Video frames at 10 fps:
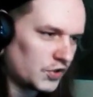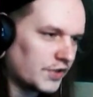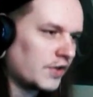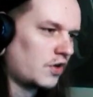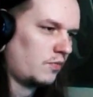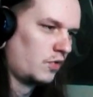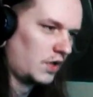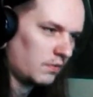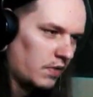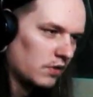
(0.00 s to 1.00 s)
что-то такое
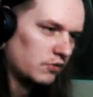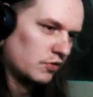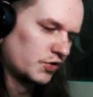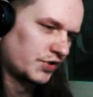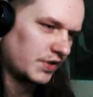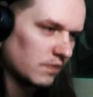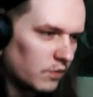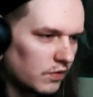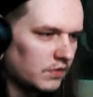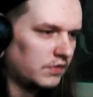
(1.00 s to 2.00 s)
более балдежное,
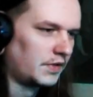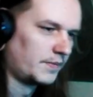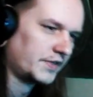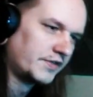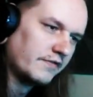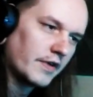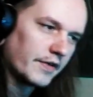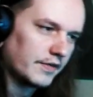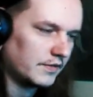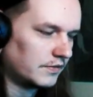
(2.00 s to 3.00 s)
более
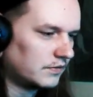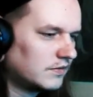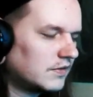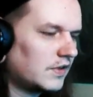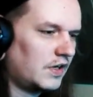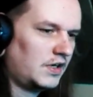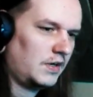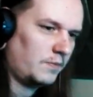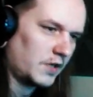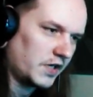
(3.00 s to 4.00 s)
атмосферное.
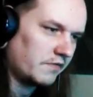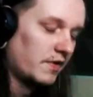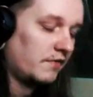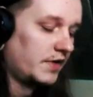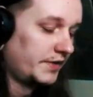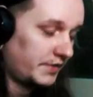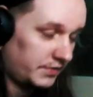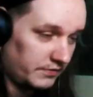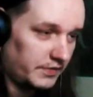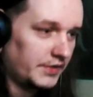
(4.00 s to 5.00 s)
Покайфовать.
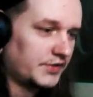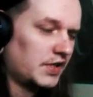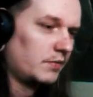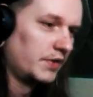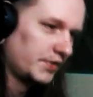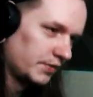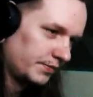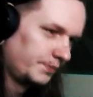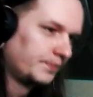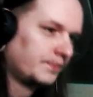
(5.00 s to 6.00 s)
Вот это самое то.